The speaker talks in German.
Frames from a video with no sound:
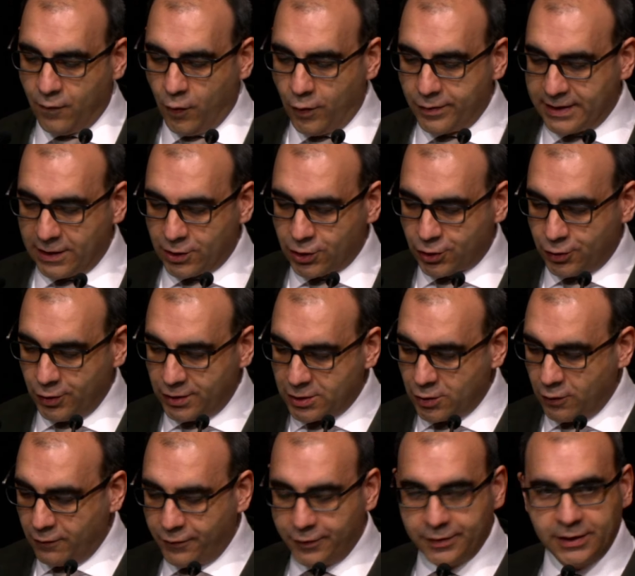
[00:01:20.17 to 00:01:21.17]
wo
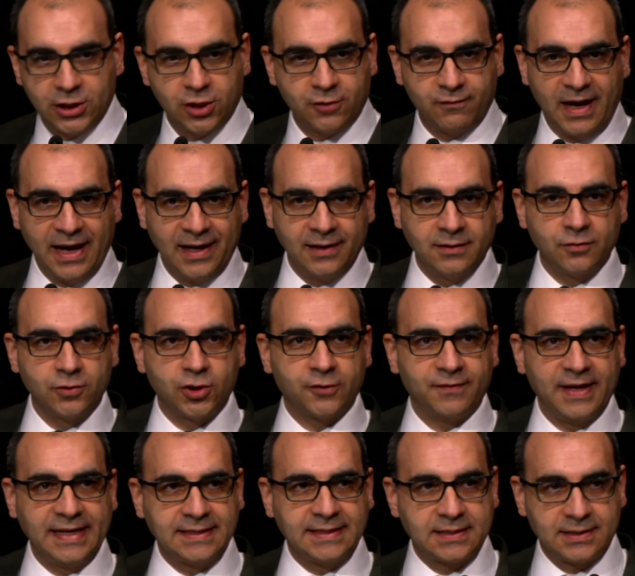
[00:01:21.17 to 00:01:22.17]
Unterstützung für die Schwachen und
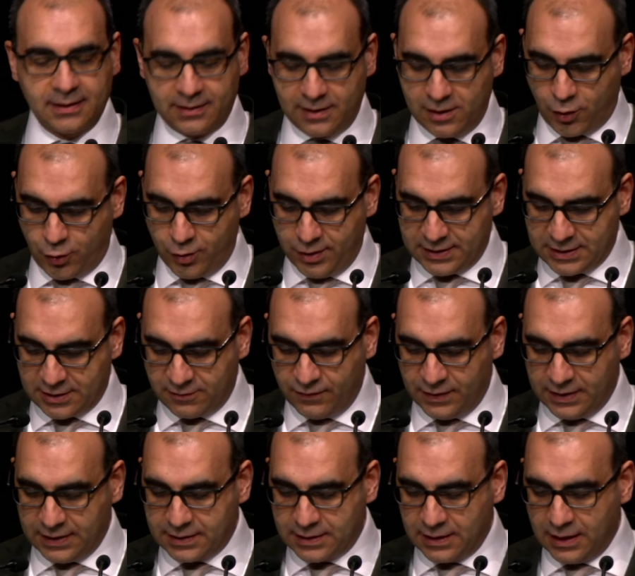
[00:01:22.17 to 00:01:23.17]
Schwächsten
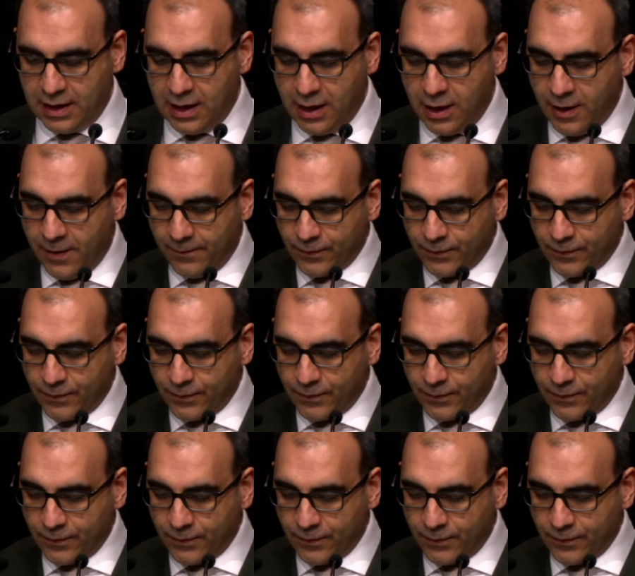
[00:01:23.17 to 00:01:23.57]
gekürzt wird